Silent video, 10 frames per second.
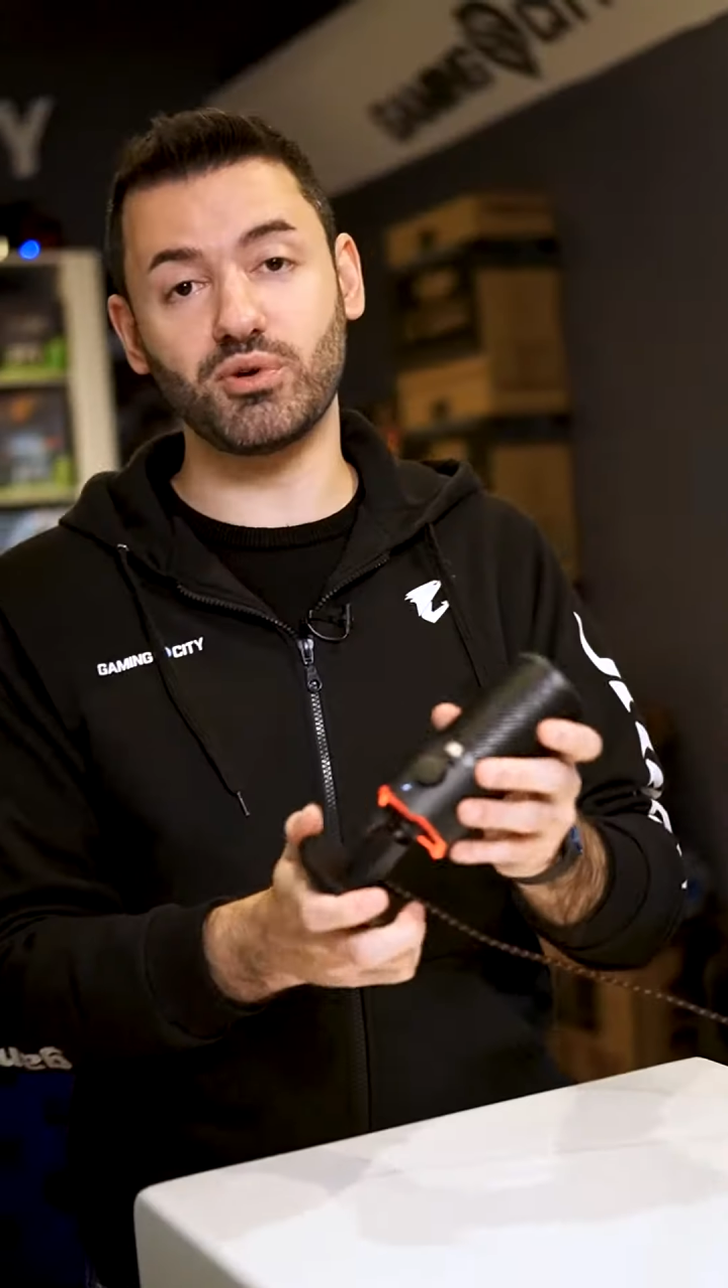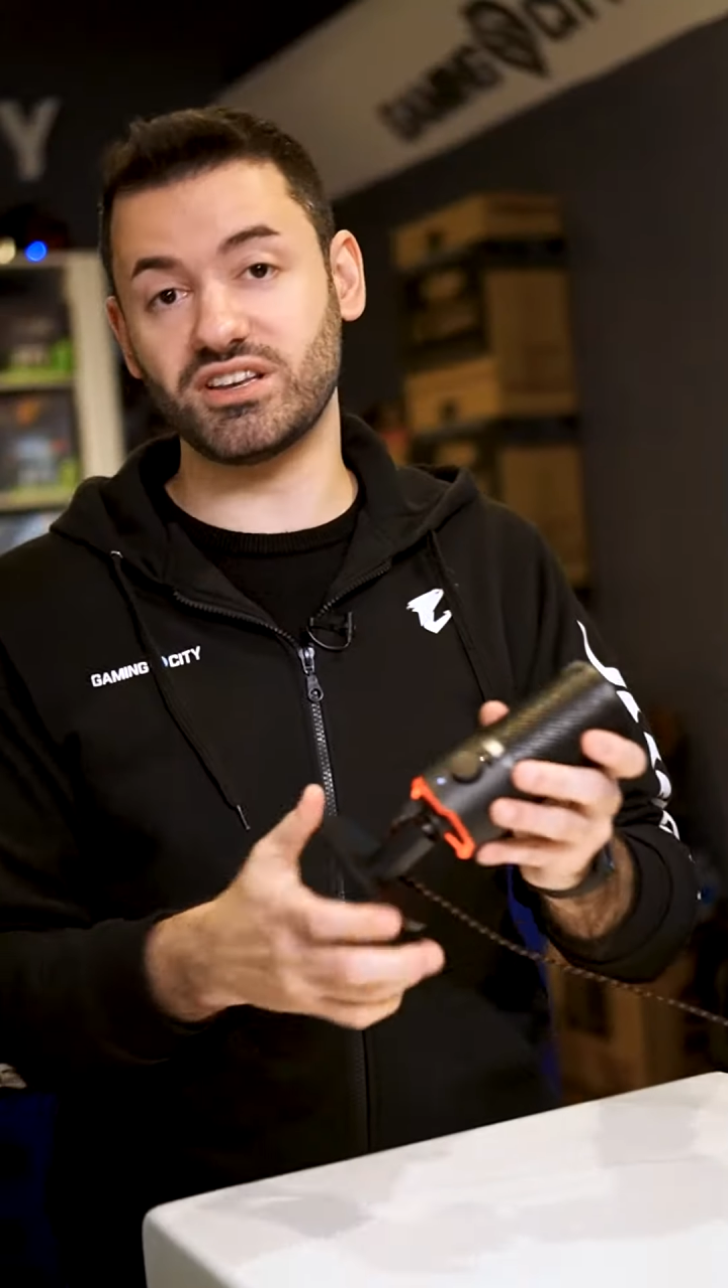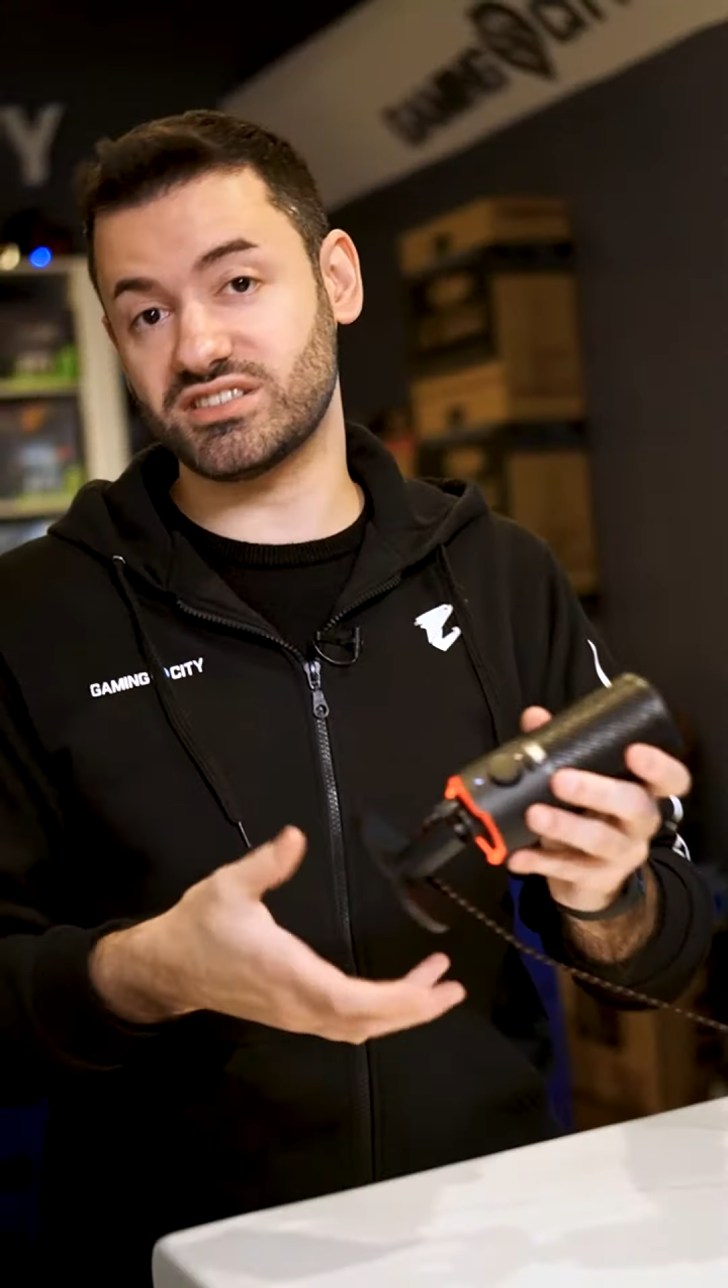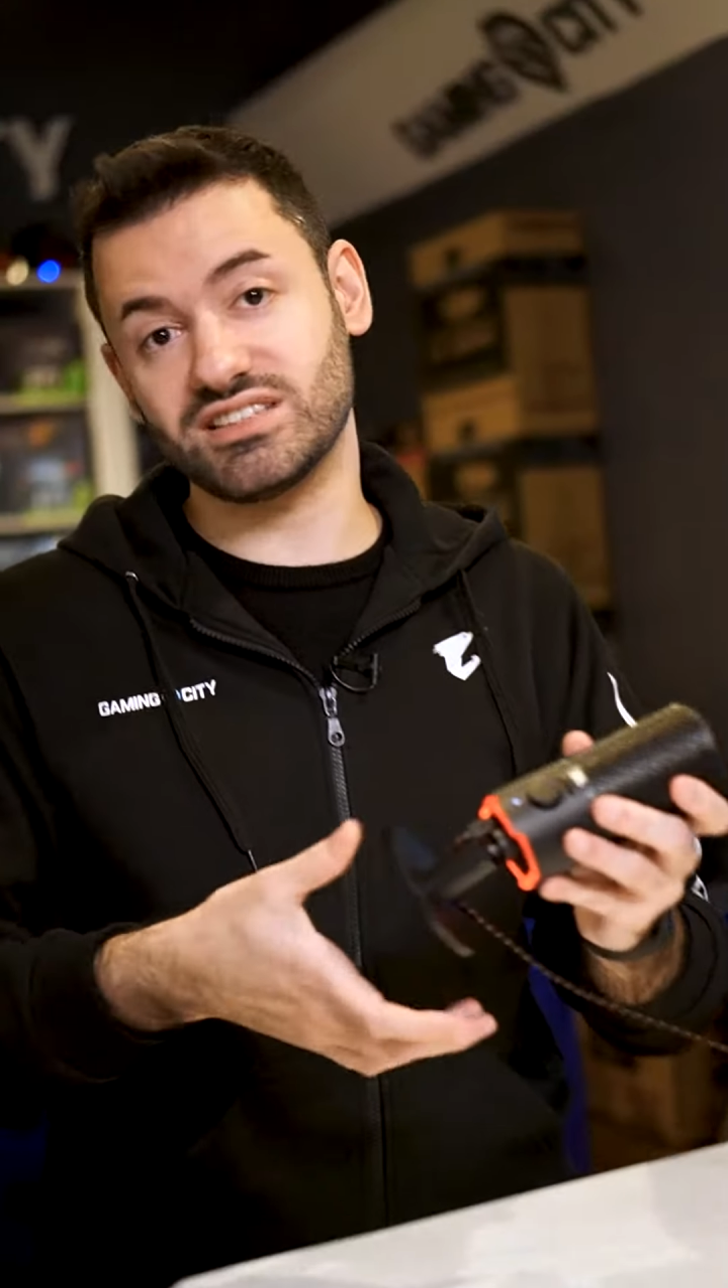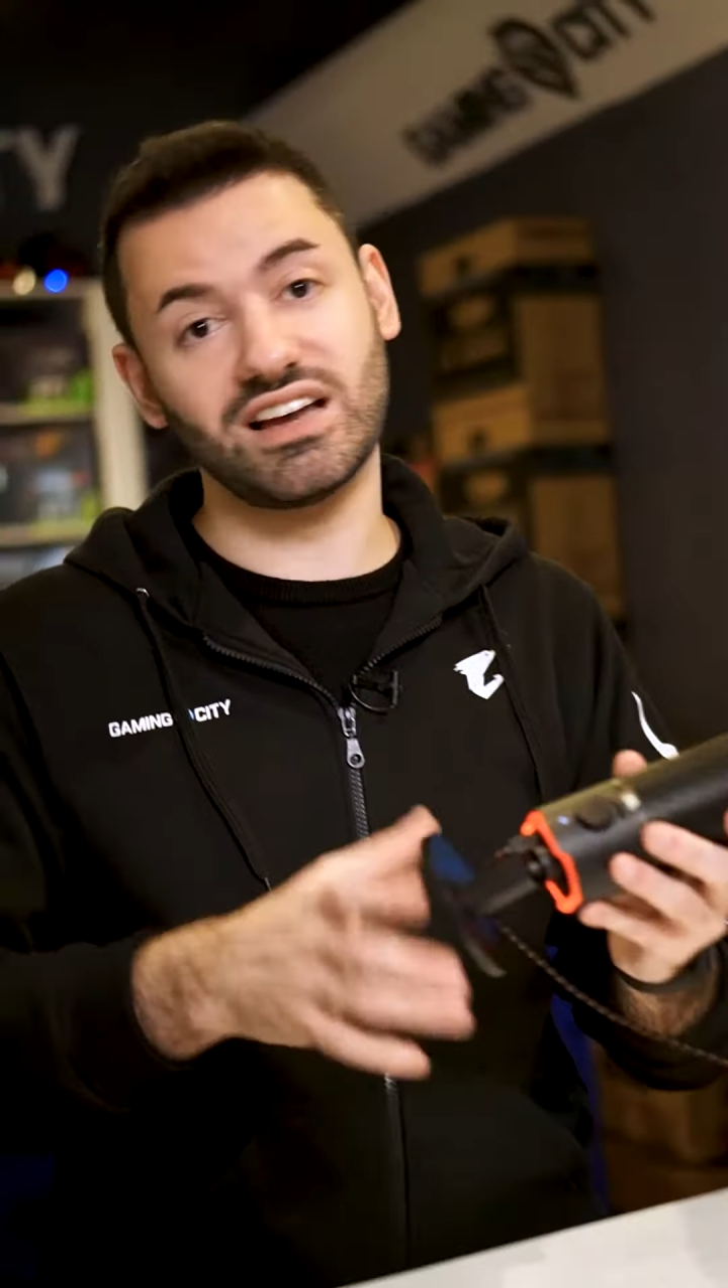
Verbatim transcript: puedes